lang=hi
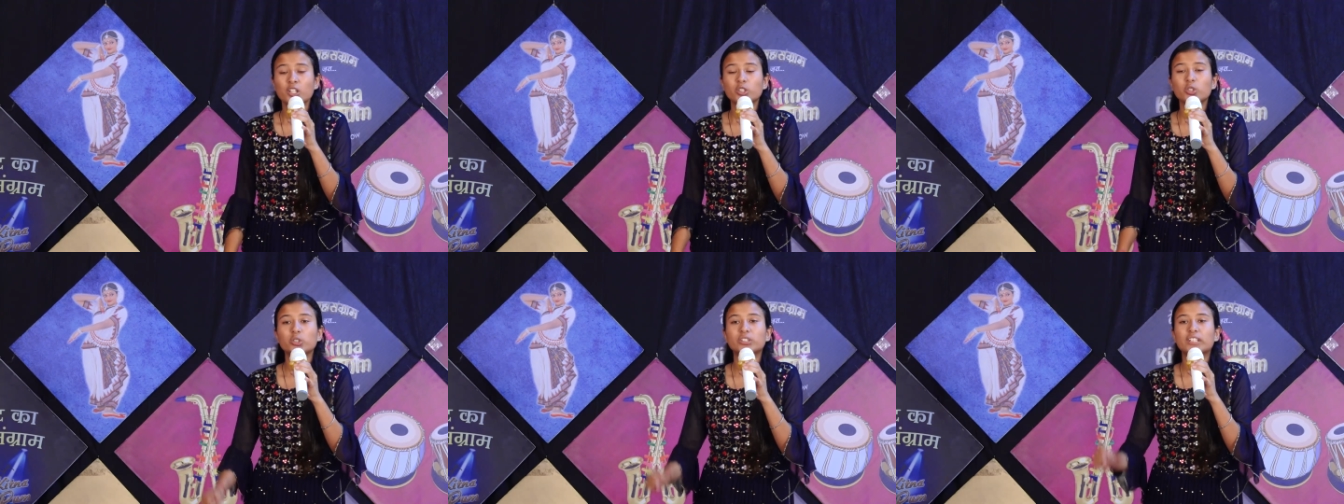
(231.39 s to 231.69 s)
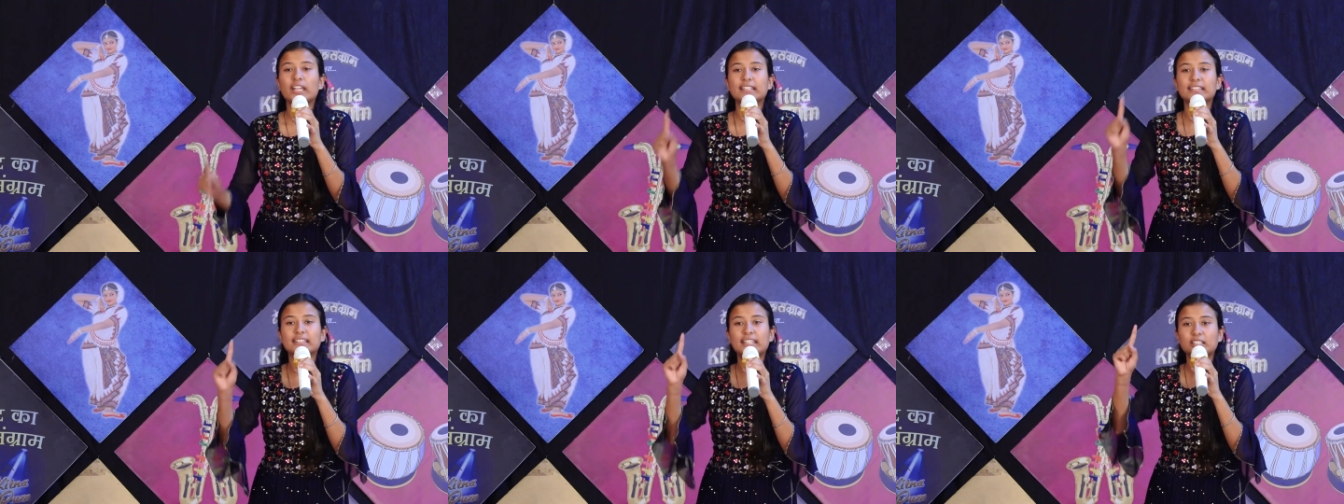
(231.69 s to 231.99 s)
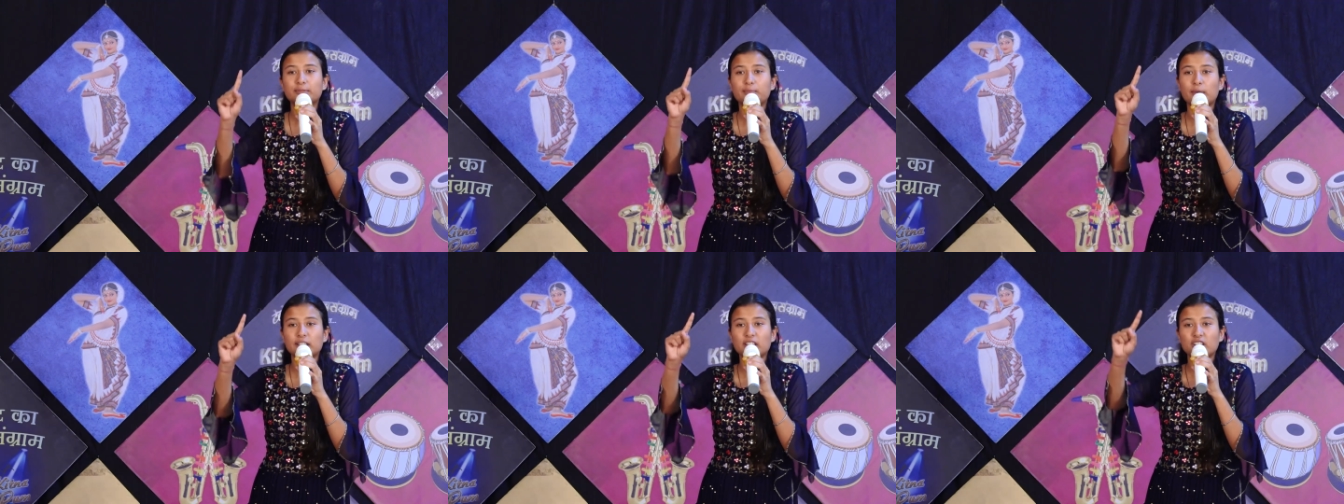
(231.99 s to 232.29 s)
तो
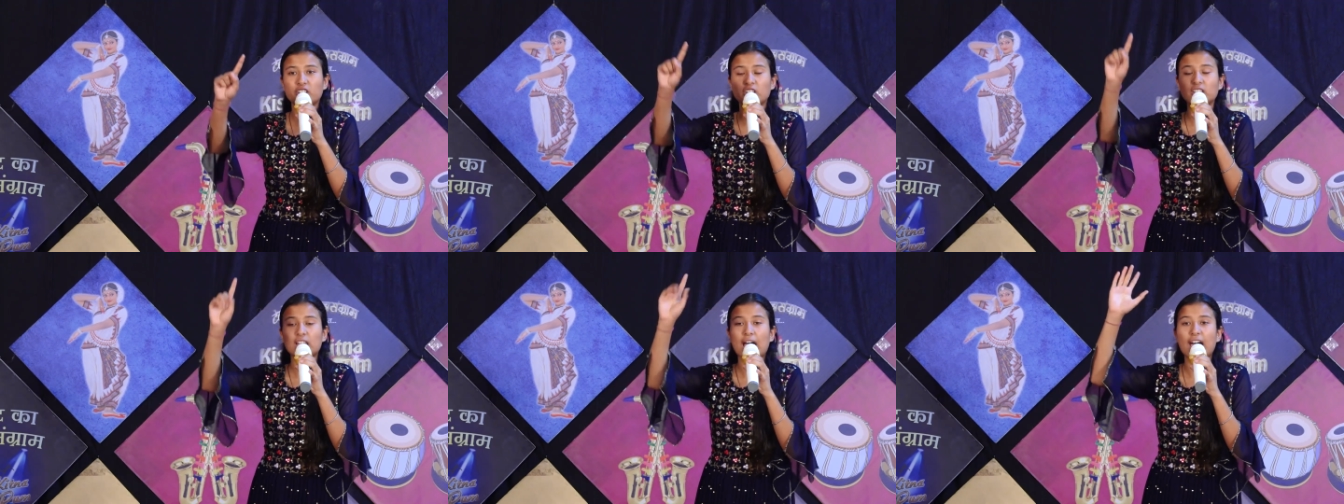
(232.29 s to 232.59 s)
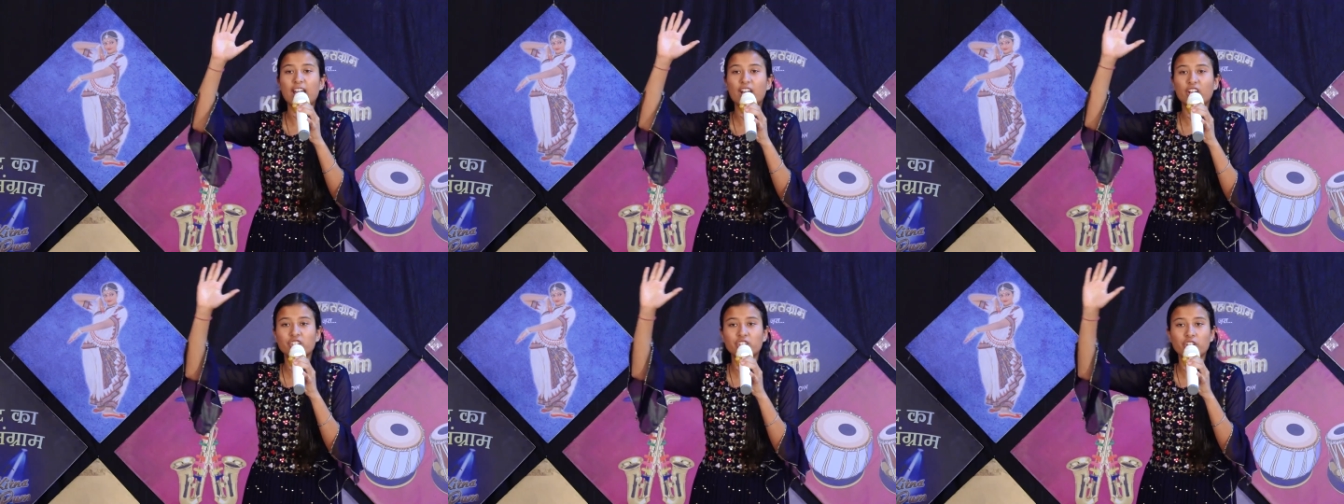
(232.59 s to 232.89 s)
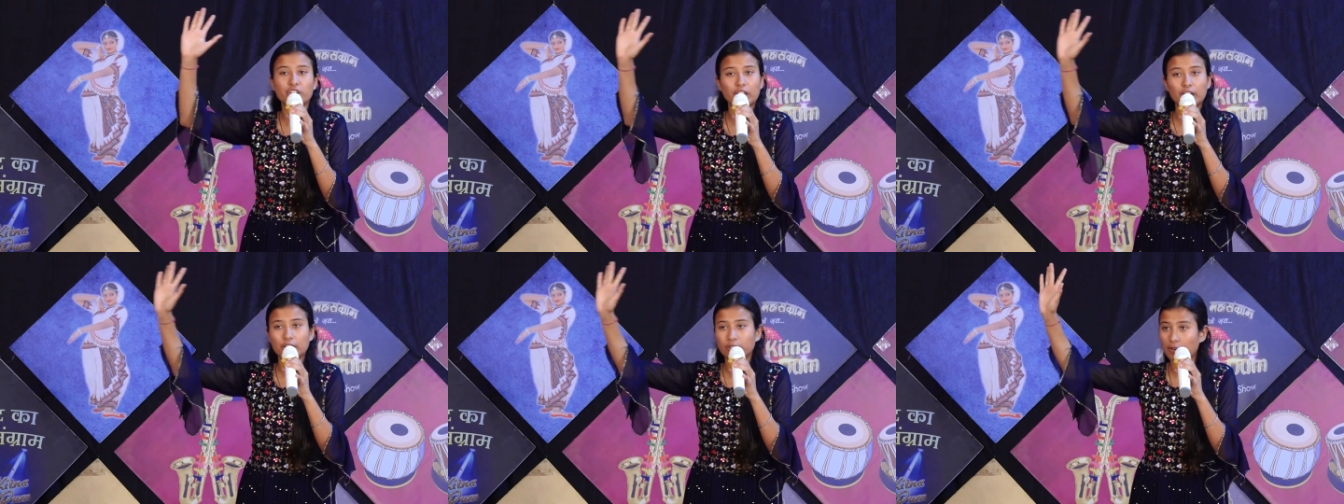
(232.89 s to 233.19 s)
33 प्रतिशत
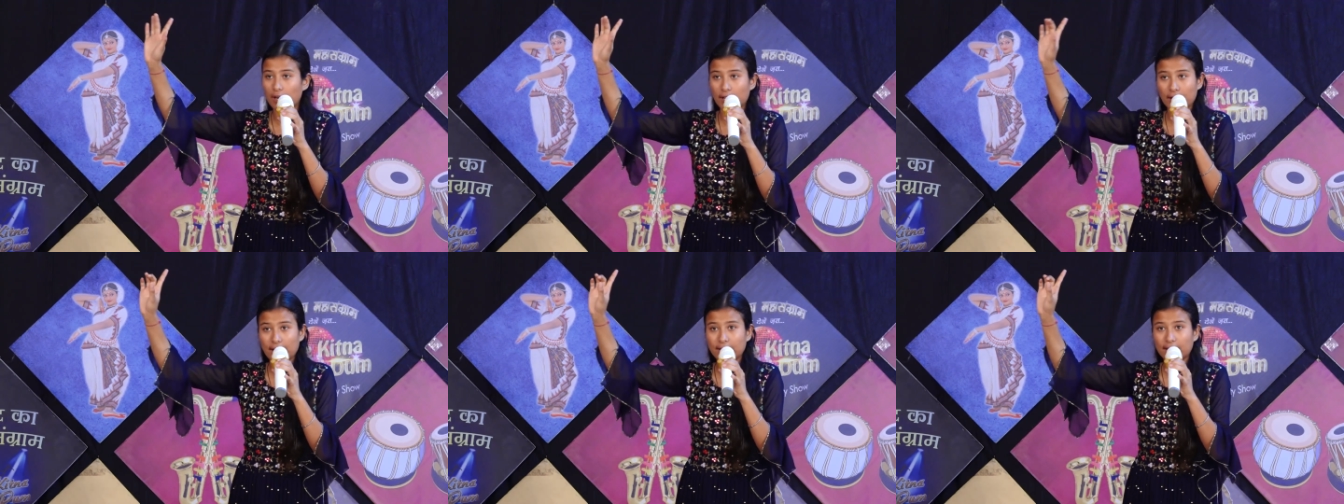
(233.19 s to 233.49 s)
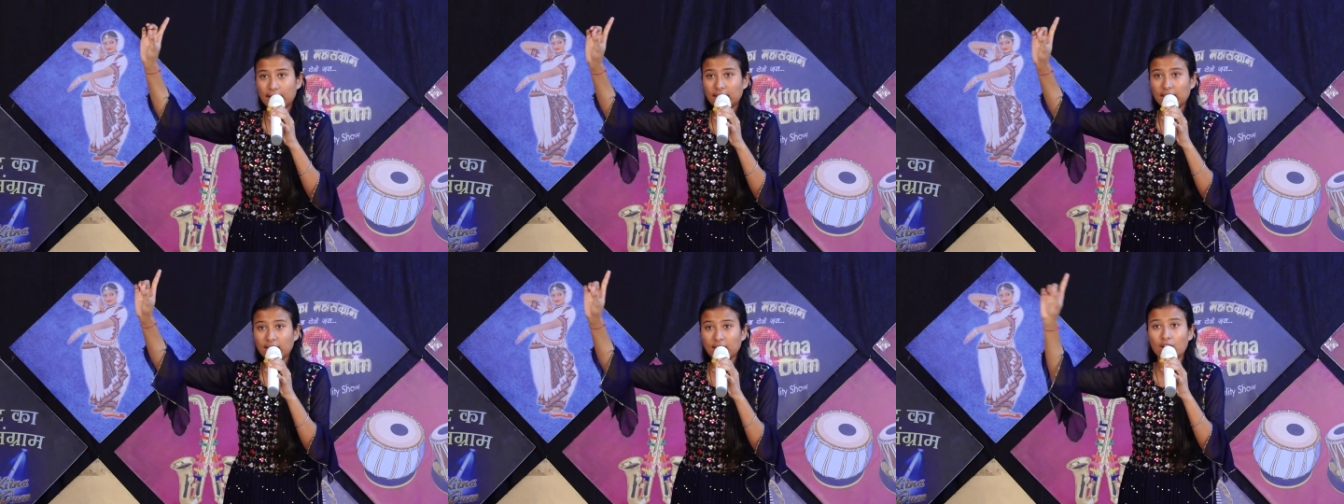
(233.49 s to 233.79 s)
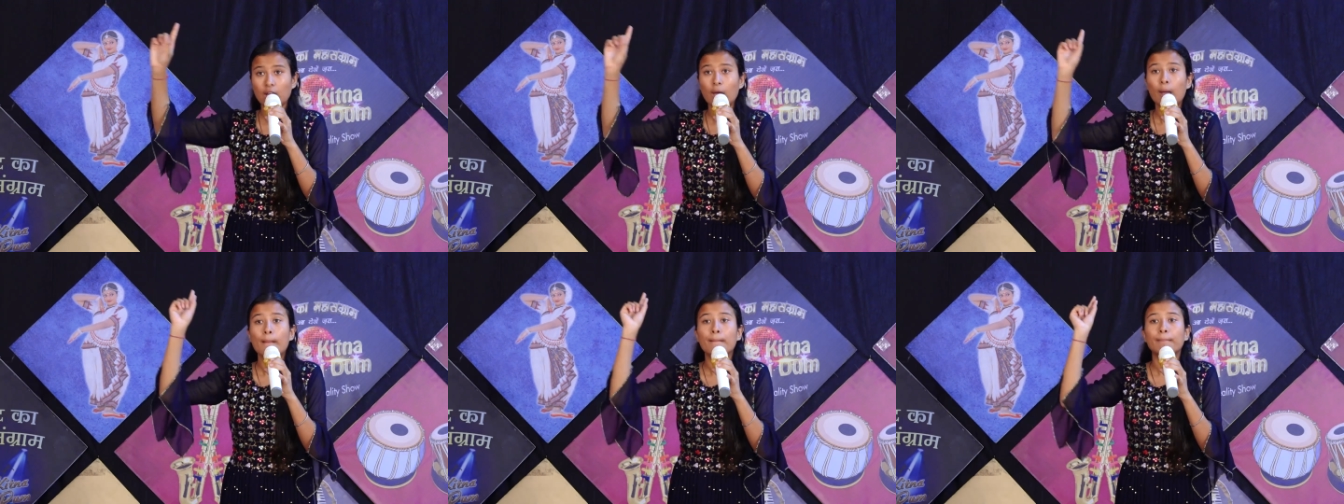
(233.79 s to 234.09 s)
आरक्षण के द्वारा नहीं
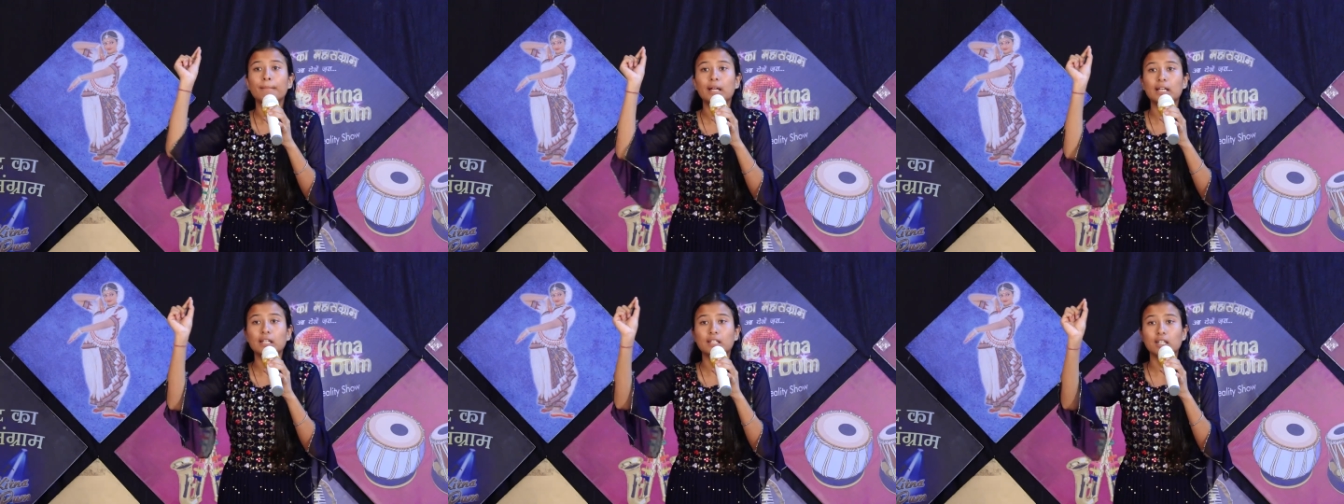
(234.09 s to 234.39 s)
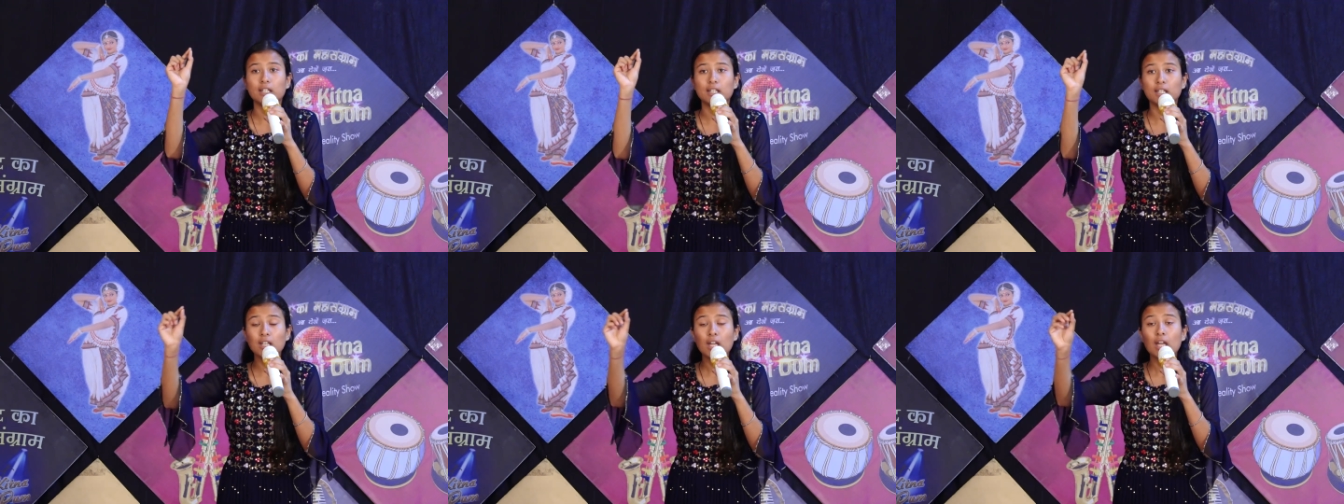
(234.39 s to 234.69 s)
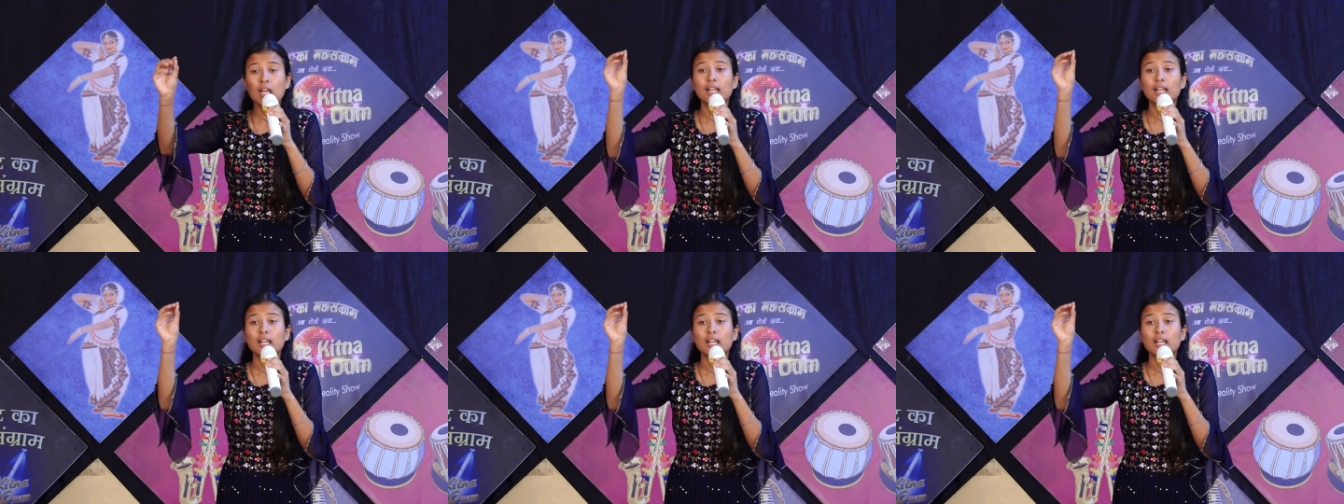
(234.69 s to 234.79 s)
बल्कि